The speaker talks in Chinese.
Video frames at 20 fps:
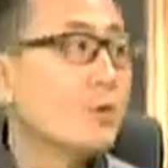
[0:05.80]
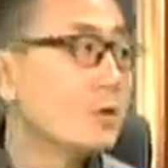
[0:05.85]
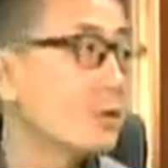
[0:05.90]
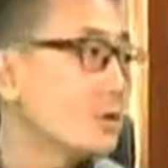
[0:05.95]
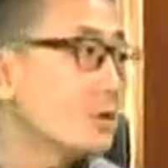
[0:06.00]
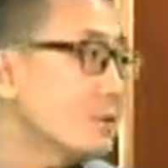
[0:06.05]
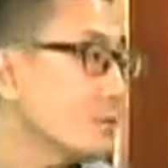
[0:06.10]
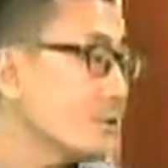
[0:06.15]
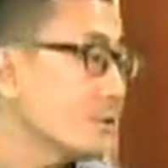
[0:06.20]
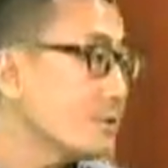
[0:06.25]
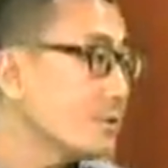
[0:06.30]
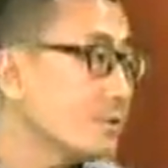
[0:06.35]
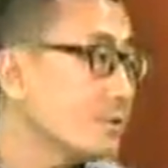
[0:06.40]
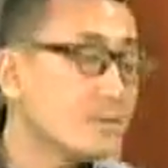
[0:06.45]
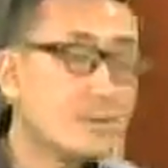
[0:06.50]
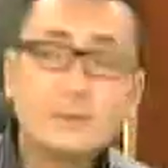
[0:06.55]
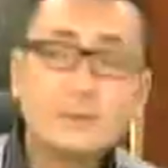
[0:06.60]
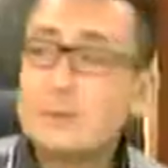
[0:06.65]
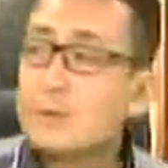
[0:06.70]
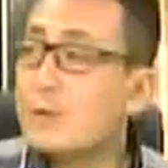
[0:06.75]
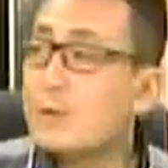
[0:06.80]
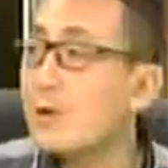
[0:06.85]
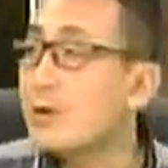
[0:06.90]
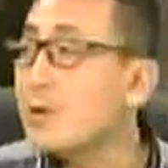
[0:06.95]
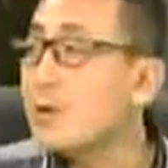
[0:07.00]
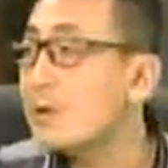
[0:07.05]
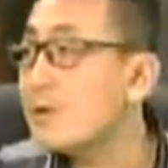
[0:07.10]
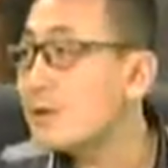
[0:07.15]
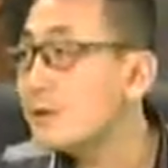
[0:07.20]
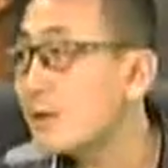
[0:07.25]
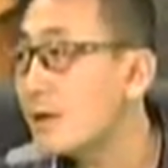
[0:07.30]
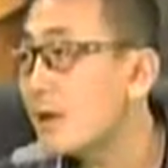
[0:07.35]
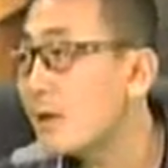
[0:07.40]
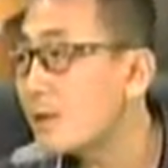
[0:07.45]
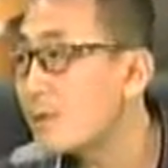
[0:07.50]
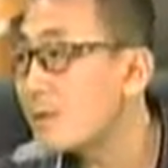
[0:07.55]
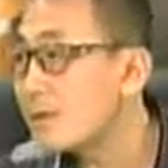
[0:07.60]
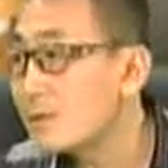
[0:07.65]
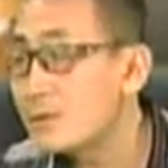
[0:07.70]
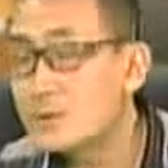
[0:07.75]
我这个刚刚
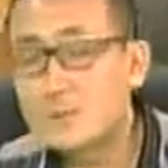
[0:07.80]
看